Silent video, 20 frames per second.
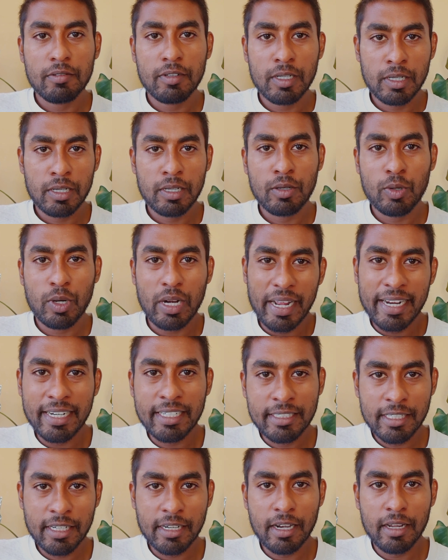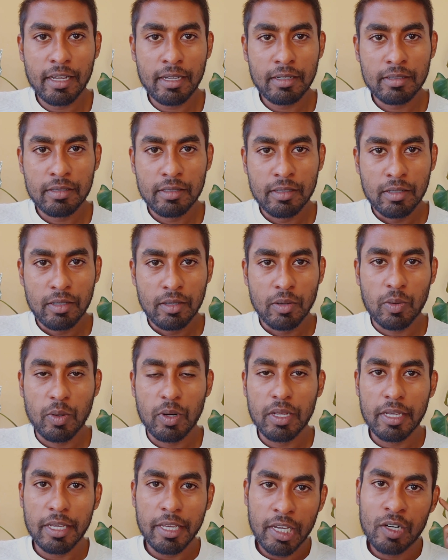வர்ற ஒரு ஹெட்செட்டில்
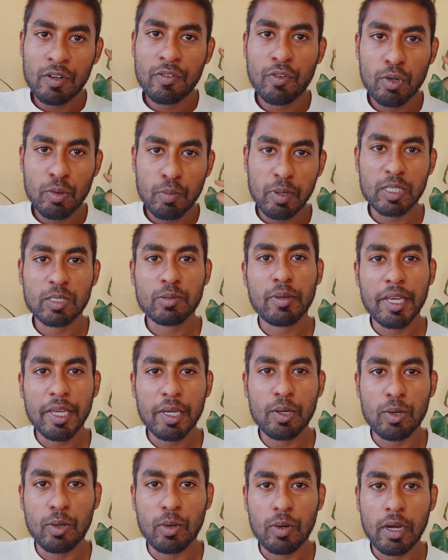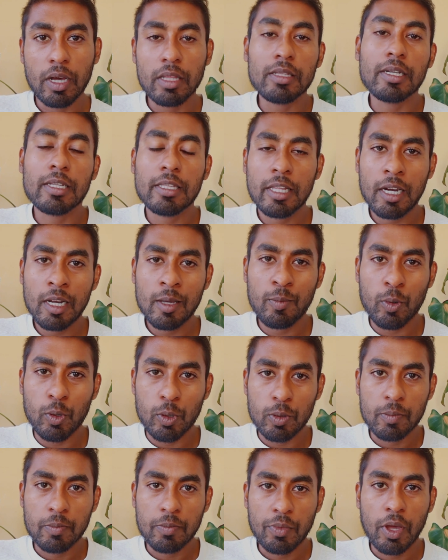உங்களுக்கு இயர்ஃபோன் ப்ளஸ் மைக் இருக்கும் அது இருந்தாலே
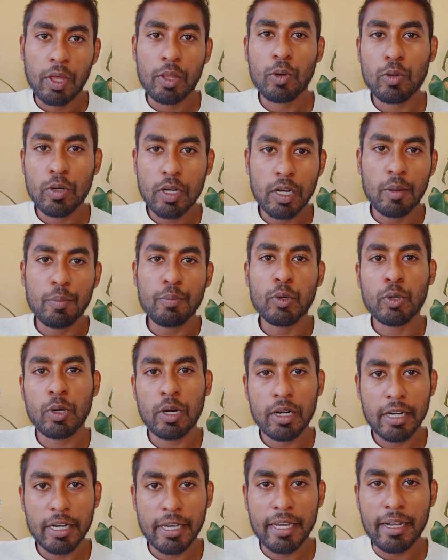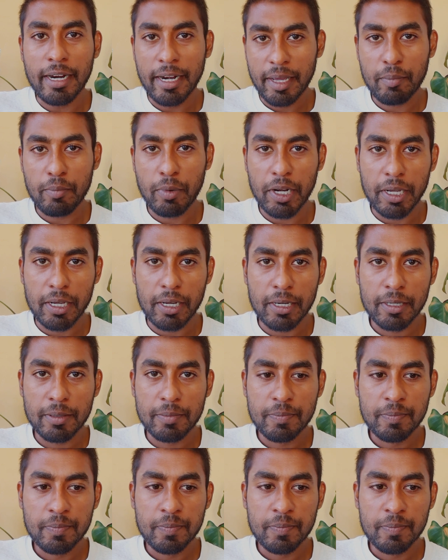போதும் அதை உங்கள் கம்ப்யூட்டரில் நீங்கள் கனெக்ட் பண்ணிக்கோங்க